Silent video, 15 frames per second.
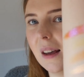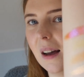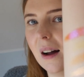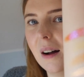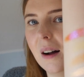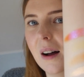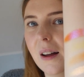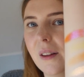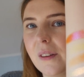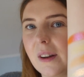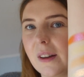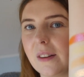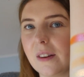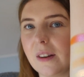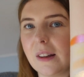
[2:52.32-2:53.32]
Ja, also
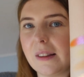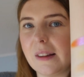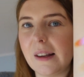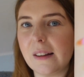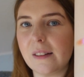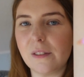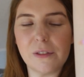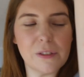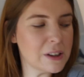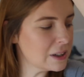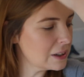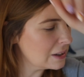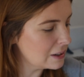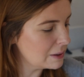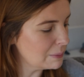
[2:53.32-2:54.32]
das sind jetzt die ersten
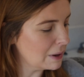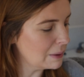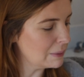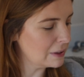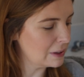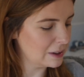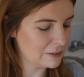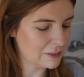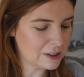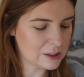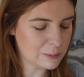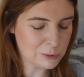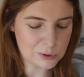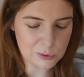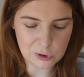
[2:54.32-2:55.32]
vier. Ich mache mal direkt
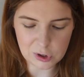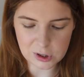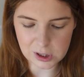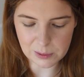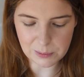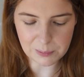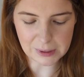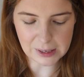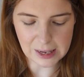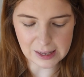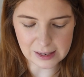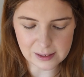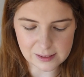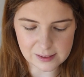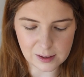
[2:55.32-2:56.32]
weiter, muss zwischendurch einmal meine
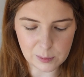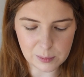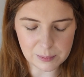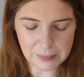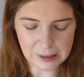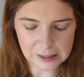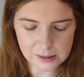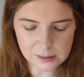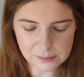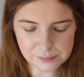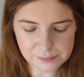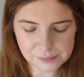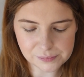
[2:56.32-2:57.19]
Hände sauber machen.